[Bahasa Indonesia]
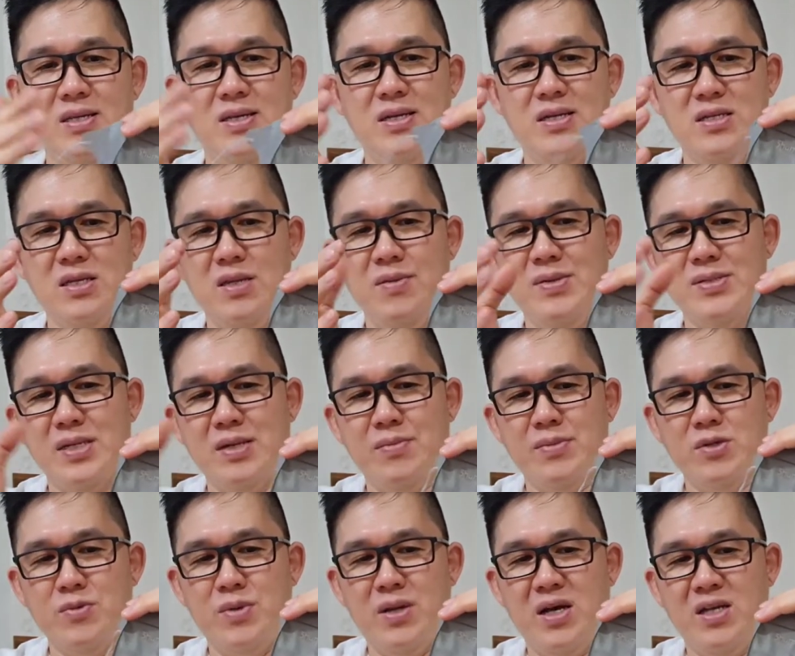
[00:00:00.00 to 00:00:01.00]
Jadi sini biasanya
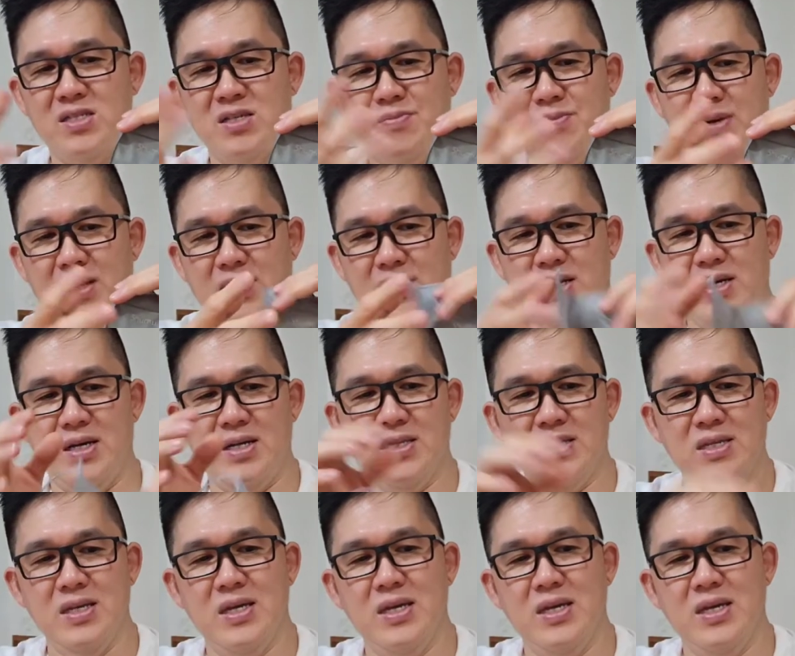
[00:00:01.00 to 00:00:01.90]
menggunakan cipratan